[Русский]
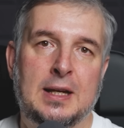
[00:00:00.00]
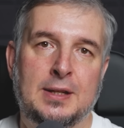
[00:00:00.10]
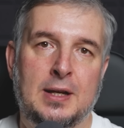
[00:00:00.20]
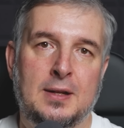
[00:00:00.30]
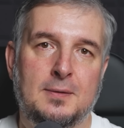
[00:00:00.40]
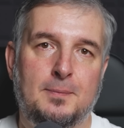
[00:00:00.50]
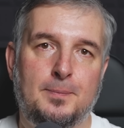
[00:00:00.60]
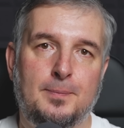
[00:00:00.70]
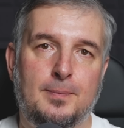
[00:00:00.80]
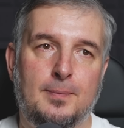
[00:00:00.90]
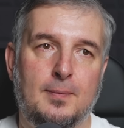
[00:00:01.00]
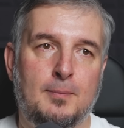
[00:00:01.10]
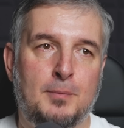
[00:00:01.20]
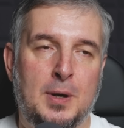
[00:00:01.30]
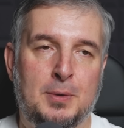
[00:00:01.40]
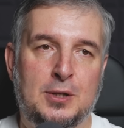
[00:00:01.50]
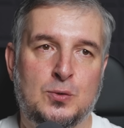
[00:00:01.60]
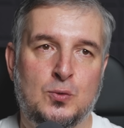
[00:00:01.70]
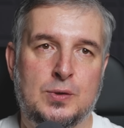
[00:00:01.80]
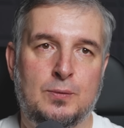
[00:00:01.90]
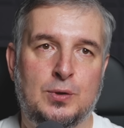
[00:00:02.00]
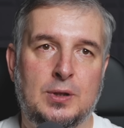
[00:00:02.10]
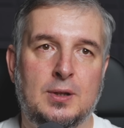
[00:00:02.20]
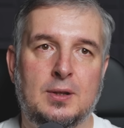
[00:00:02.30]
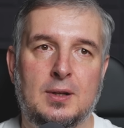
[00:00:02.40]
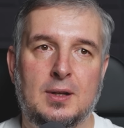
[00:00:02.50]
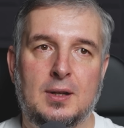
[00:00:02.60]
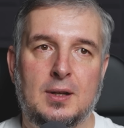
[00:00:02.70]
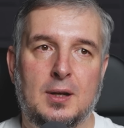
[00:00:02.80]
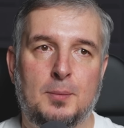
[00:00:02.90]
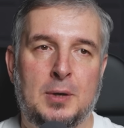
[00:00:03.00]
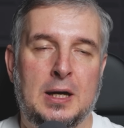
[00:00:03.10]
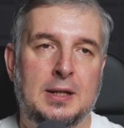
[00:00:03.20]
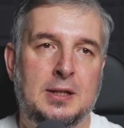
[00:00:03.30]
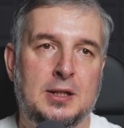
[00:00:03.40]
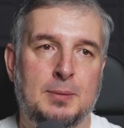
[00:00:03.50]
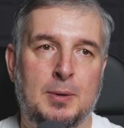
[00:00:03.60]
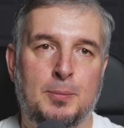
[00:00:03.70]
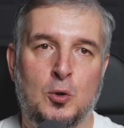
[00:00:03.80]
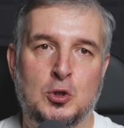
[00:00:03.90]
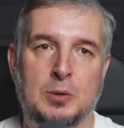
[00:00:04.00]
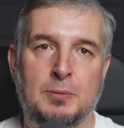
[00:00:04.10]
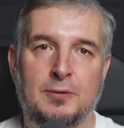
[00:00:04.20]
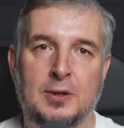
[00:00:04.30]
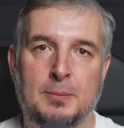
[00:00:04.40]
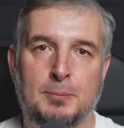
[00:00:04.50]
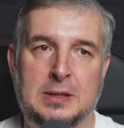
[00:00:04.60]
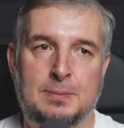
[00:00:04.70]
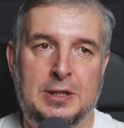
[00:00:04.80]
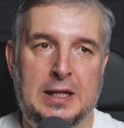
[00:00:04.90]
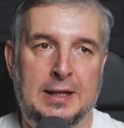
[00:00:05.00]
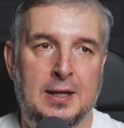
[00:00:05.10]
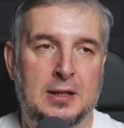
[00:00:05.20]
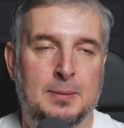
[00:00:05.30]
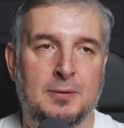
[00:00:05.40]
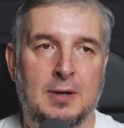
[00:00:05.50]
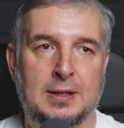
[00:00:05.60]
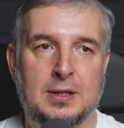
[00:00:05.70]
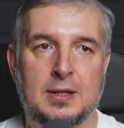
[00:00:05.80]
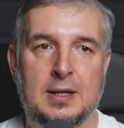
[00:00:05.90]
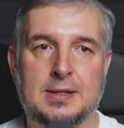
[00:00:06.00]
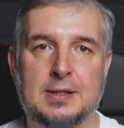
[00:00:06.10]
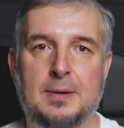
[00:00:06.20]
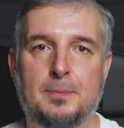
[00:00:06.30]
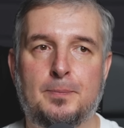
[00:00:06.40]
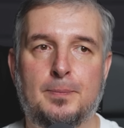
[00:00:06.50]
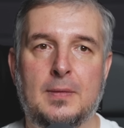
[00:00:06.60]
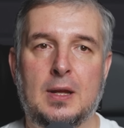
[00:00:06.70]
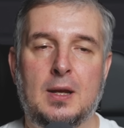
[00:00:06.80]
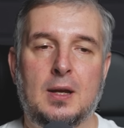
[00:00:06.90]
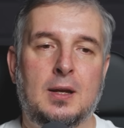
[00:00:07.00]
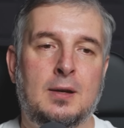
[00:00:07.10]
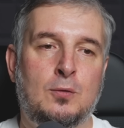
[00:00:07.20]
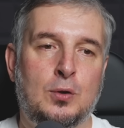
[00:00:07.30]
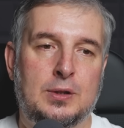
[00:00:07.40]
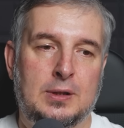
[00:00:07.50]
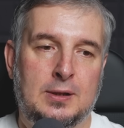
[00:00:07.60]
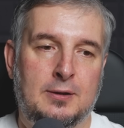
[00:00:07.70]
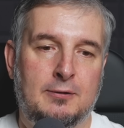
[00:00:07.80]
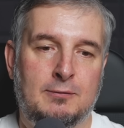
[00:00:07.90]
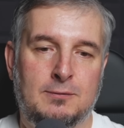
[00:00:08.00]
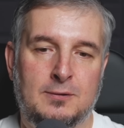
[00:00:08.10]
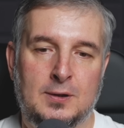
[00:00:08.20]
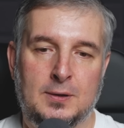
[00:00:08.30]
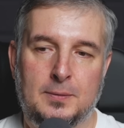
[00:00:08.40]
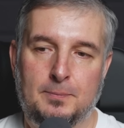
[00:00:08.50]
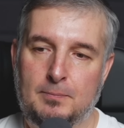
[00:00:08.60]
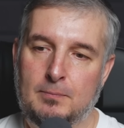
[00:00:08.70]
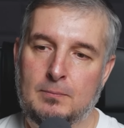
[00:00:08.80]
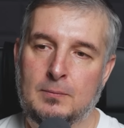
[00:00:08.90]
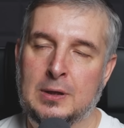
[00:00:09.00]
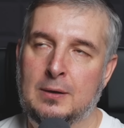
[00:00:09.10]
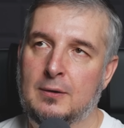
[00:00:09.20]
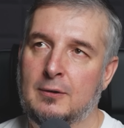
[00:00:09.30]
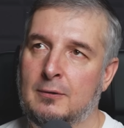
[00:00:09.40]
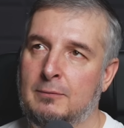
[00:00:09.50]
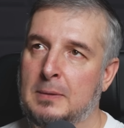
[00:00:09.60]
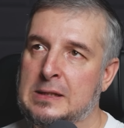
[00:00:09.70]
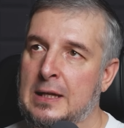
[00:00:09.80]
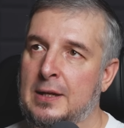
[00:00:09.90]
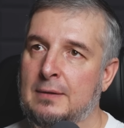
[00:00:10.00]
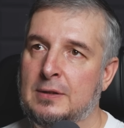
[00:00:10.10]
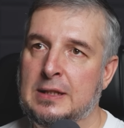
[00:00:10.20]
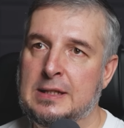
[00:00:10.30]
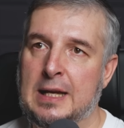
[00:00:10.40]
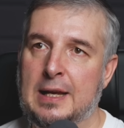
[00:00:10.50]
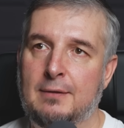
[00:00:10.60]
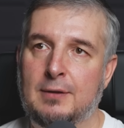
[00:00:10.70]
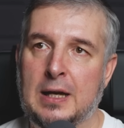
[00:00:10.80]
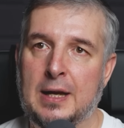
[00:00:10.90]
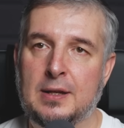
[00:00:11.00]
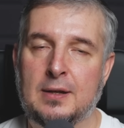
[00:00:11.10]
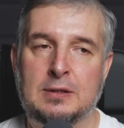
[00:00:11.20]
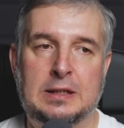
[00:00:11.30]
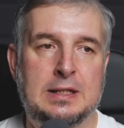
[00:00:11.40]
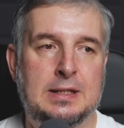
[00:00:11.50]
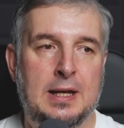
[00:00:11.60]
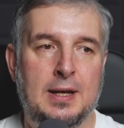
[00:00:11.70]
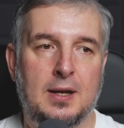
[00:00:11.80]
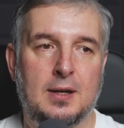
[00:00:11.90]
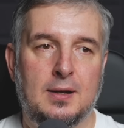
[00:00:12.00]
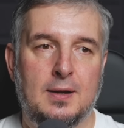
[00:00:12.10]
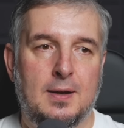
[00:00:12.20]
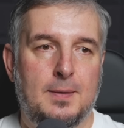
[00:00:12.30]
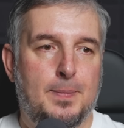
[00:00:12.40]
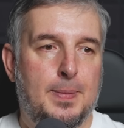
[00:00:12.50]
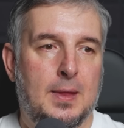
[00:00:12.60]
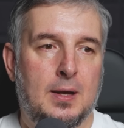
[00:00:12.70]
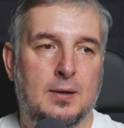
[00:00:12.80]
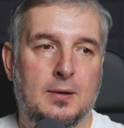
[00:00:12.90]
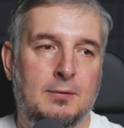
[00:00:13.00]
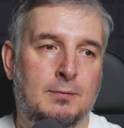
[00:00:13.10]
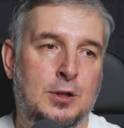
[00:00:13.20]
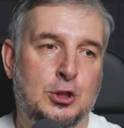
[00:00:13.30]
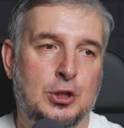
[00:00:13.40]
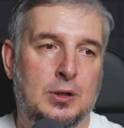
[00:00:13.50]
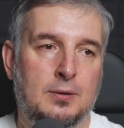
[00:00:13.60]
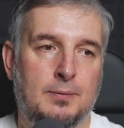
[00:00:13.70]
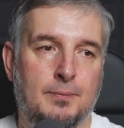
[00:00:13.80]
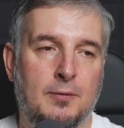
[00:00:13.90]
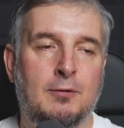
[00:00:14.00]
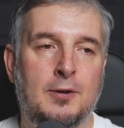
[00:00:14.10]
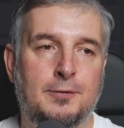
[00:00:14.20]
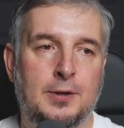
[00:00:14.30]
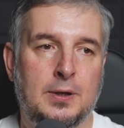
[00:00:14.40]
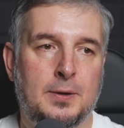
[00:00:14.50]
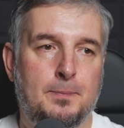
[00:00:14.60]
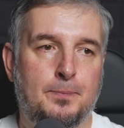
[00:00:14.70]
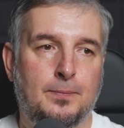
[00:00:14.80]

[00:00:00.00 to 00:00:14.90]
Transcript: на канал, поприсутствуйте, походите по прошлым эфирам, посмотрите, как это бывает интересно. И вот э, в, в последнее воскресенье, в крайнее воскресенье, э, вышел в эфир